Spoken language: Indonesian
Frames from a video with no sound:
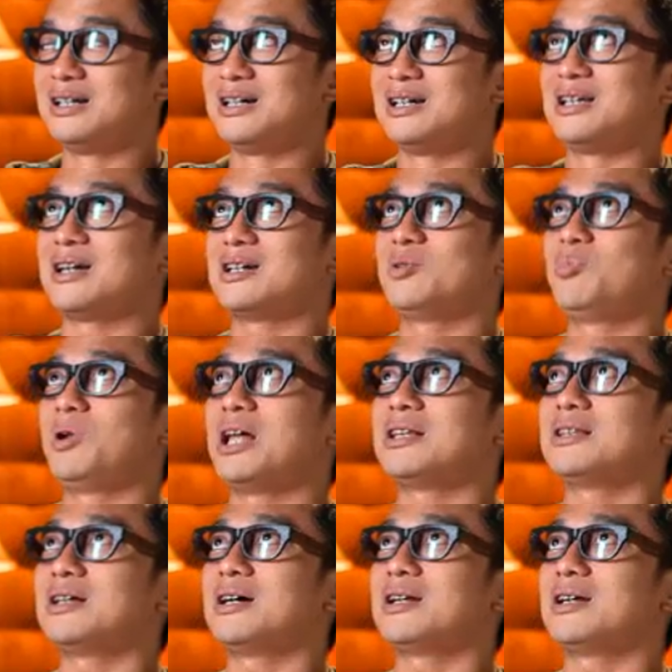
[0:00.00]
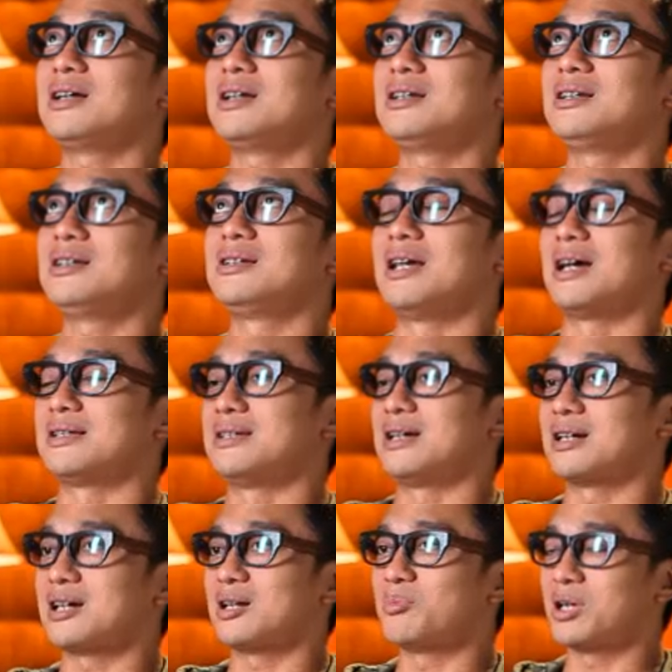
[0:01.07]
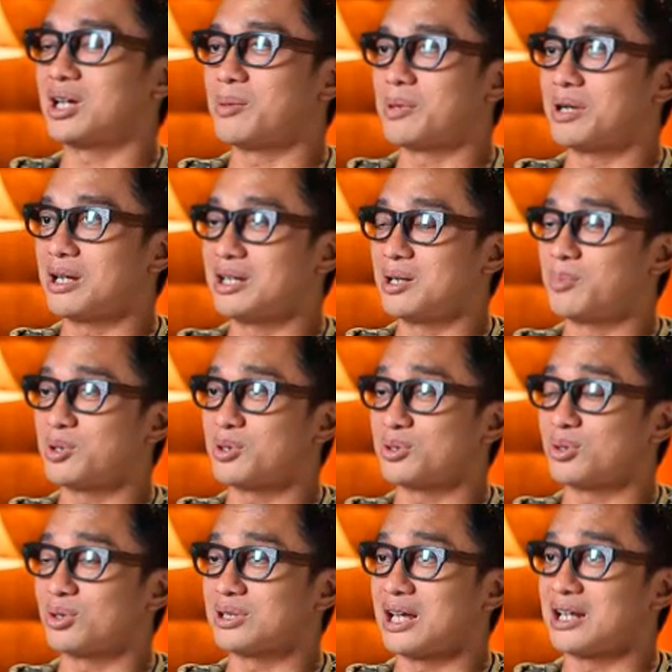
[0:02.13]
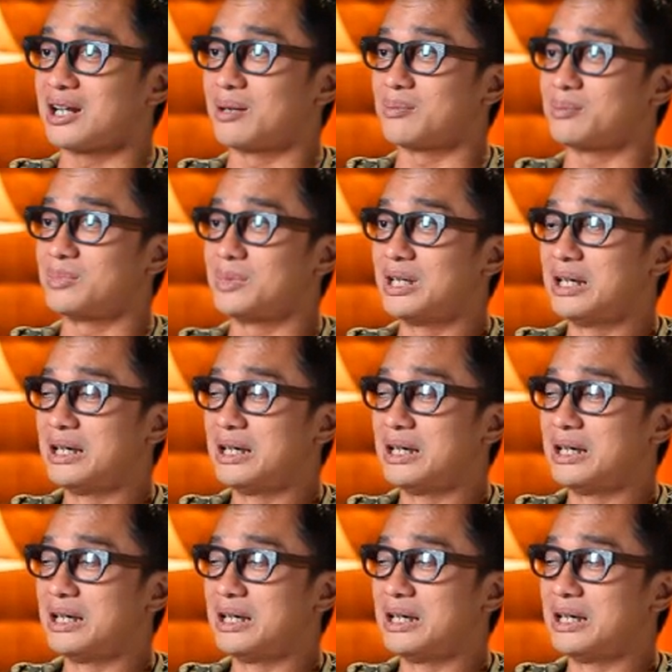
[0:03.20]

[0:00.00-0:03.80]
Yang di belantara diajarkan bagaimana dia bercocok tanam